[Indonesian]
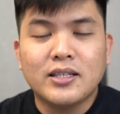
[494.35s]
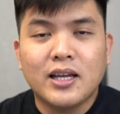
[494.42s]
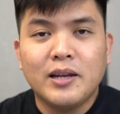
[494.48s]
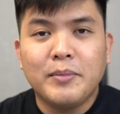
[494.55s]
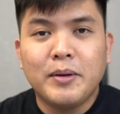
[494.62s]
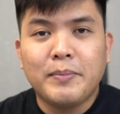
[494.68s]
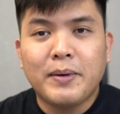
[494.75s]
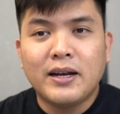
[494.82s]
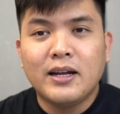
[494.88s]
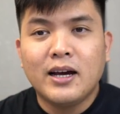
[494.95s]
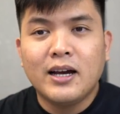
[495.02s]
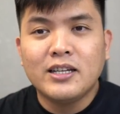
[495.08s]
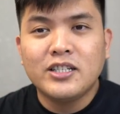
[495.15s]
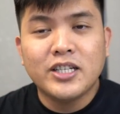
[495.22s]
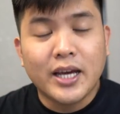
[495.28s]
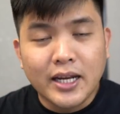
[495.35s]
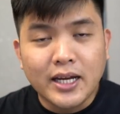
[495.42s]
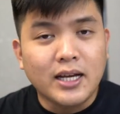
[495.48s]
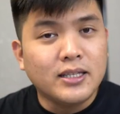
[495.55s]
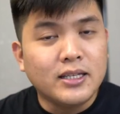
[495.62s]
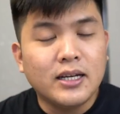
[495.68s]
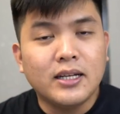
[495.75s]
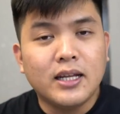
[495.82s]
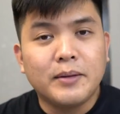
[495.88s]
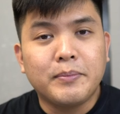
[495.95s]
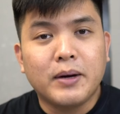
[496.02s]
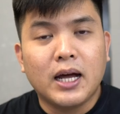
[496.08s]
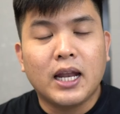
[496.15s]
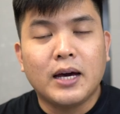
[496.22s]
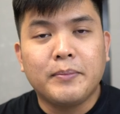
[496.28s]
Saya lebih pada sharing aja dari
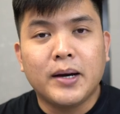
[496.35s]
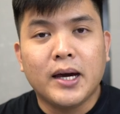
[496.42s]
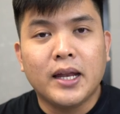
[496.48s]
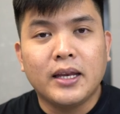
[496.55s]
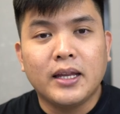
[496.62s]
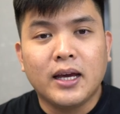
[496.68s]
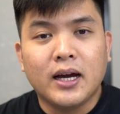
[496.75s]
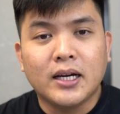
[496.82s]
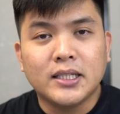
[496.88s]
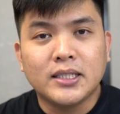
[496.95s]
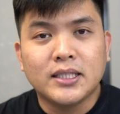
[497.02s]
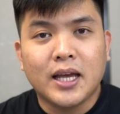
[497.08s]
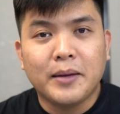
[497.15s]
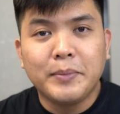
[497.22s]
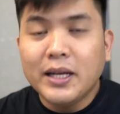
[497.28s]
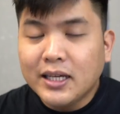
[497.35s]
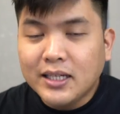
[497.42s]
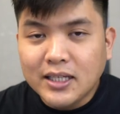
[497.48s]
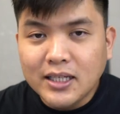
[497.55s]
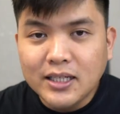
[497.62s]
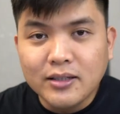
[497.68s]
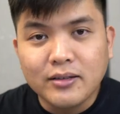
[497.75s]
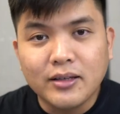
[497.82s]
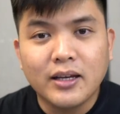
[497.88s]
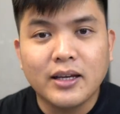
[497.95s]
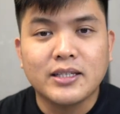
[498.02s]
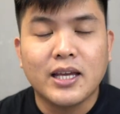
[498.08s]
pengalaman yang saya miliki gitu ya,